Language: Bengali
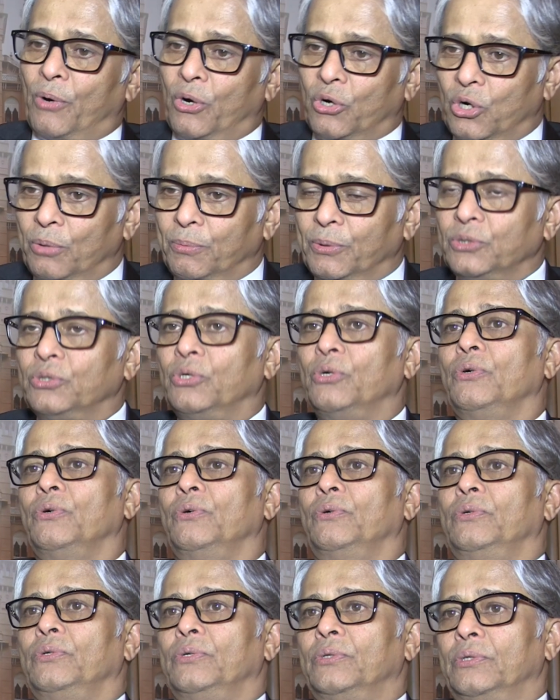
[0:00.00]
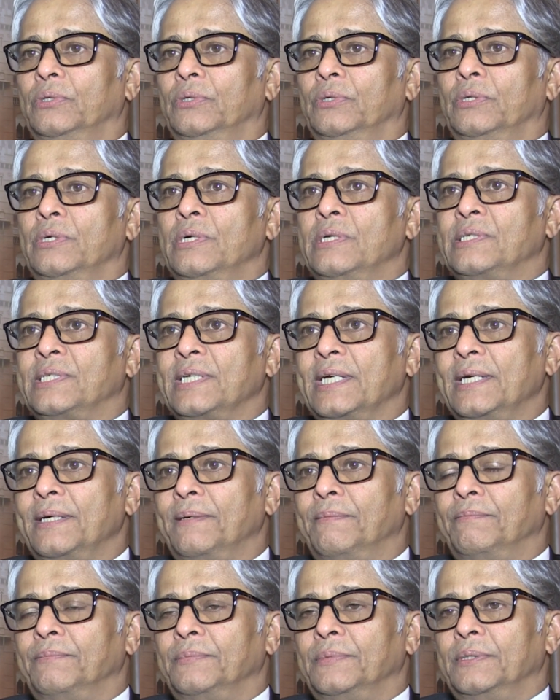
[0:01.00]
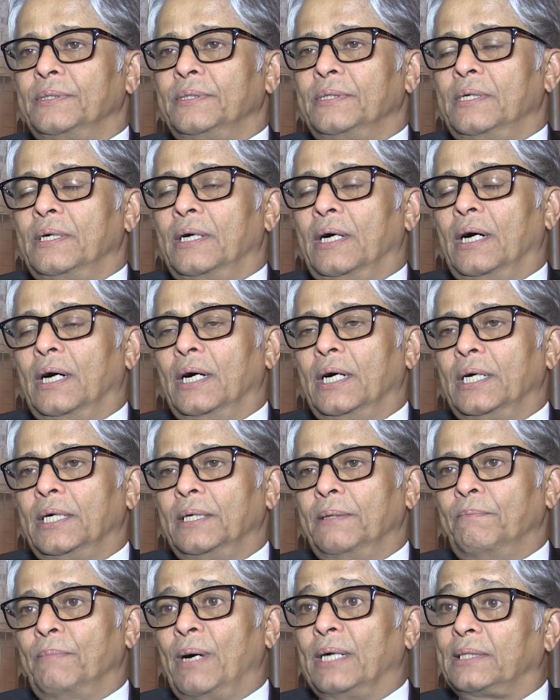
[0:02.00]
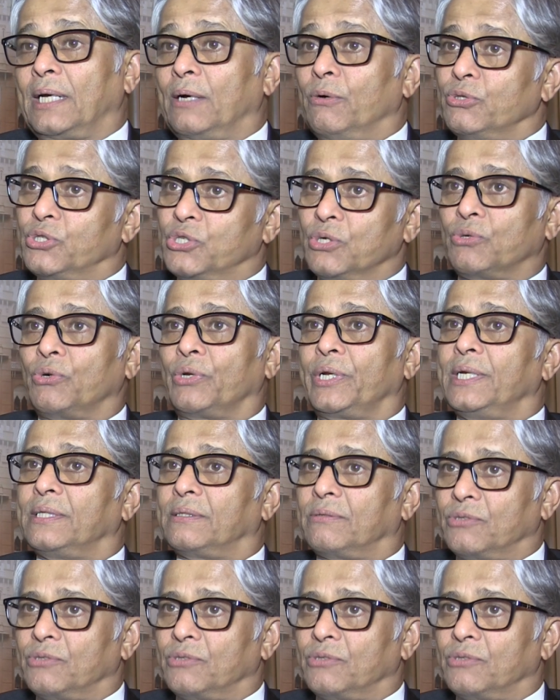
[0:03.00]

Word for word: বঙ্গবন্ধু যে মাথা উঁচু করে